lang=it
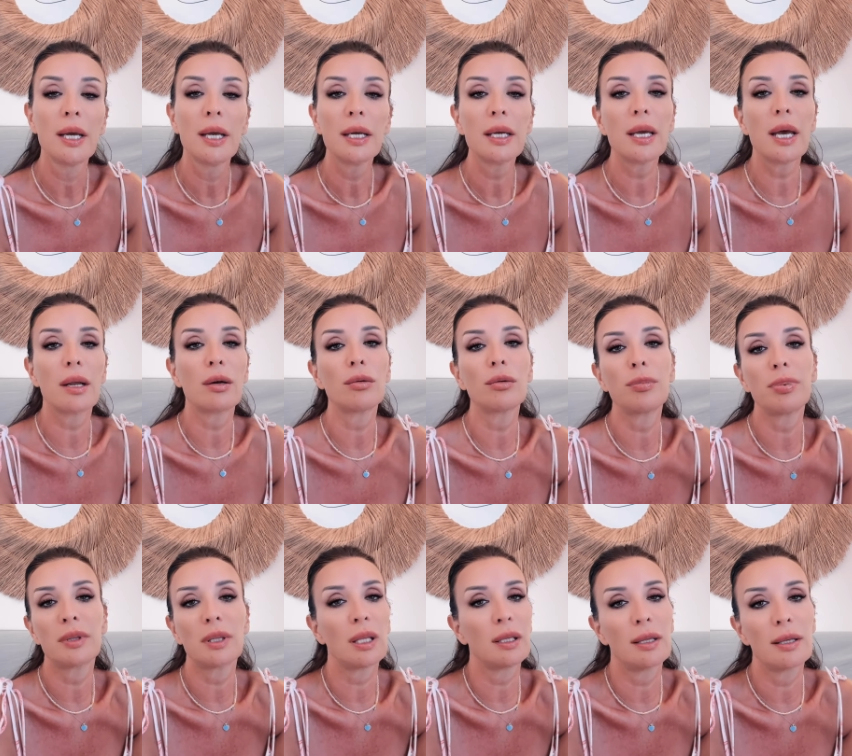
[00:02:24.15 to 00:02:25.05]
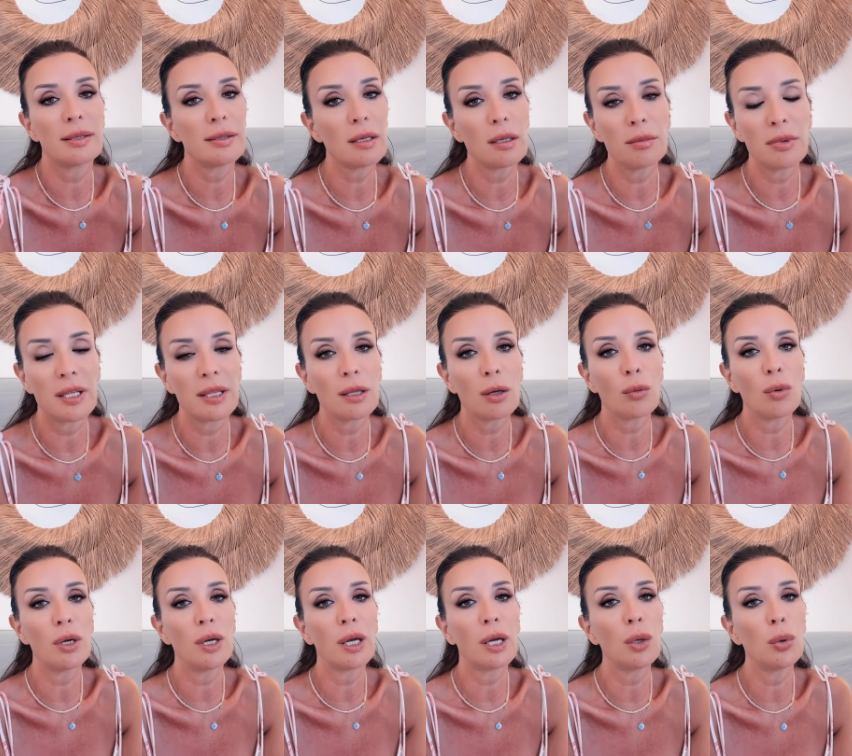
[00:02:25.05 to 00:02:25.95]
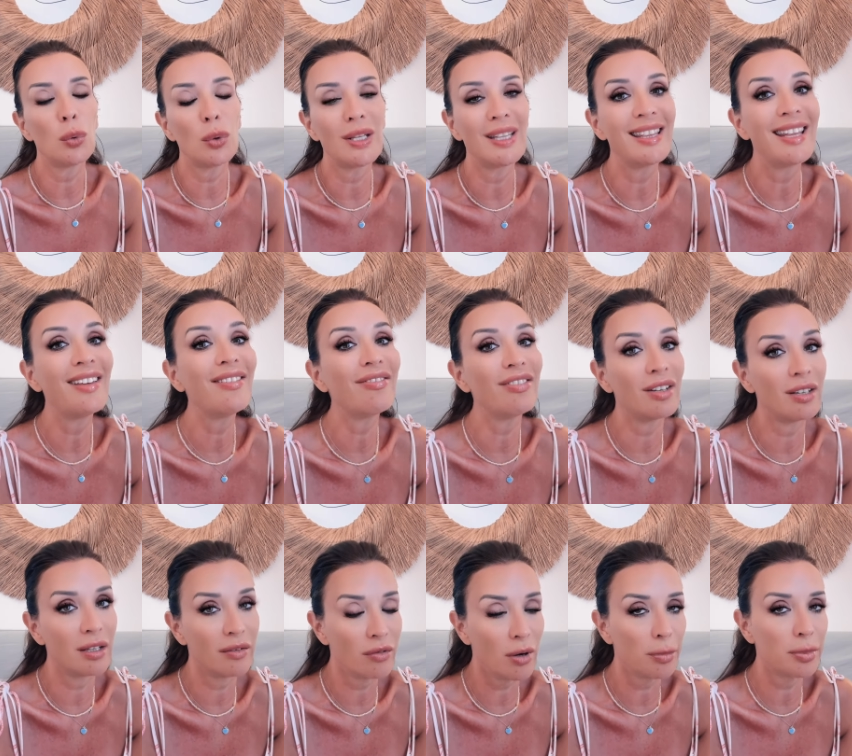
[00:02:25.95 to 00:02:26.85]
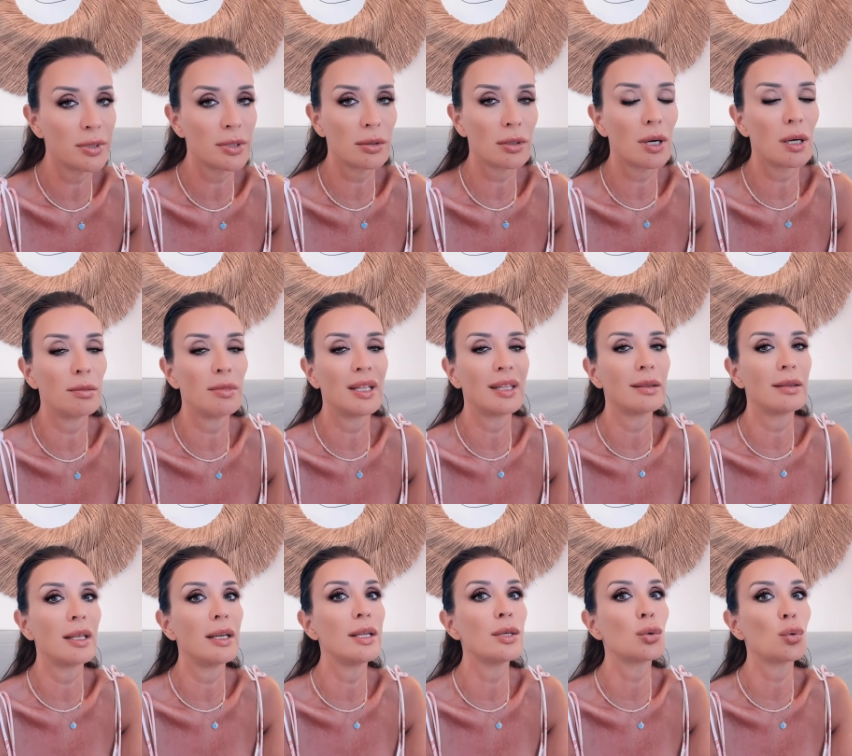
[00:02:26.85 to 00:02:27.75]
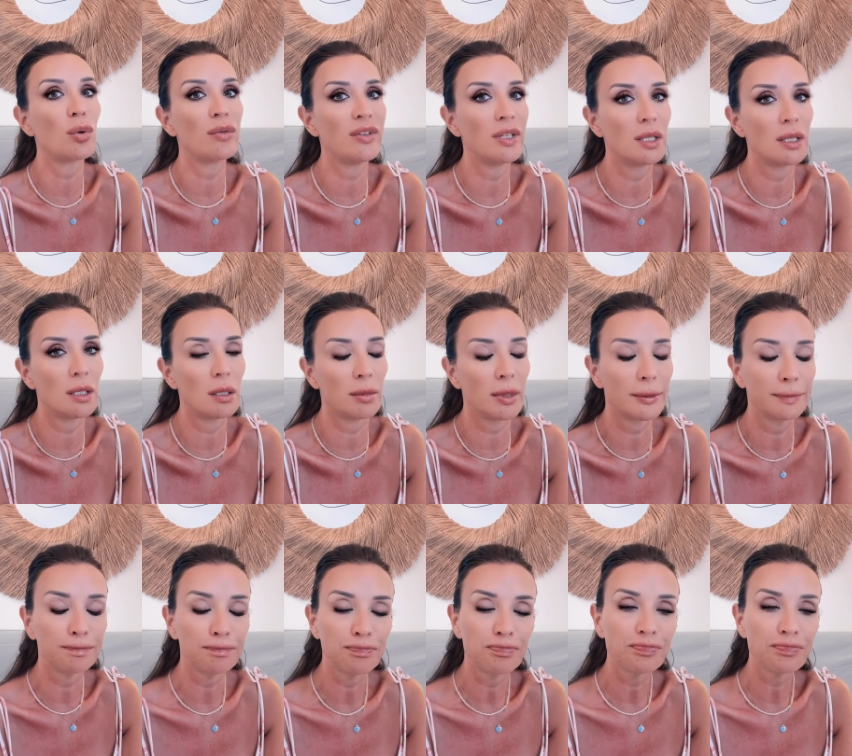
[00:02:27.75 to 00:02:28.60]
che erano tendenzialmente quelle che lui definiva personalmente le sue vittime.